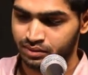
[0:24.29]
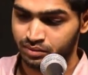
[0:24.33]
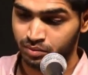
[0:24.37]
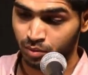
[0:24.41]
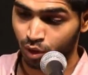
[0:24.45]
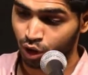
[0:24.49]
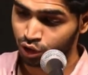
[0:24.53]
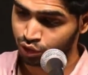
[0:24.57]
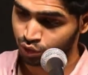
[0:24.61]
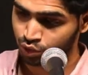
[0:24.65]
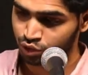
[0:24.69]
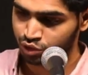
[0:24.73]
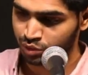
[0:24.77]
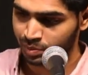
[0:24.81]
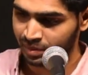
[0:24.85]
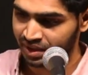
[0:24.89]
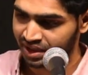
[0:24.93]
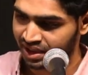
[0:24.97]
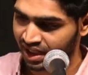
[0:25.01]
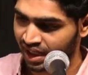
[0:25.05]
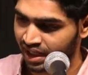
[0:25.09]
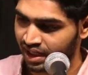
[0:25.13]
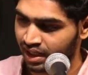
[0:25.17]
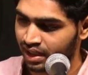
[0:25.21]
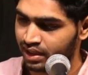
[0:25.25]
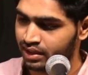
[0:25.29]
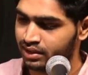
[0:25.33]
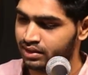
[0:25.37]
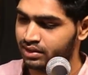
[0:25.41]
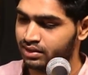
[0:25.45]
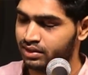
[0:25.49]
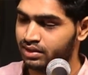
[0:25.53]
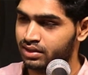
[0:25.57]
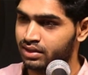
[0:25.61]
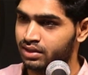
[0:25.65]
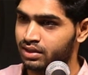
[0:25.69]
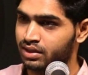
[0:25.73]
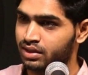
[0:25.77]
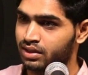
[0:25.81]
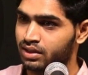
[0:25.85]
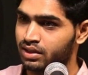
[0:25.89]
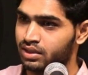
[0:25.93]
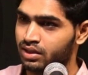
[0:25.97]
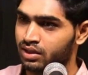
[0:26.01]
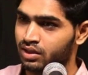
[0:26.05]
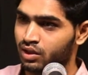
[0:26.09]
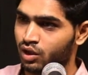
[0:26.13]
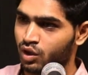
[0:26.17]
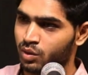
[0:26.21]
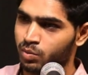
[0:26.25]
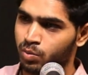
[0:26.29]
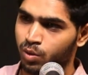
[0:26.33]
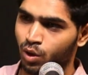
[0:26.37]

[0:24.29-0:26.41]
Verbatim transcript: बहुत कुछ मिटाया और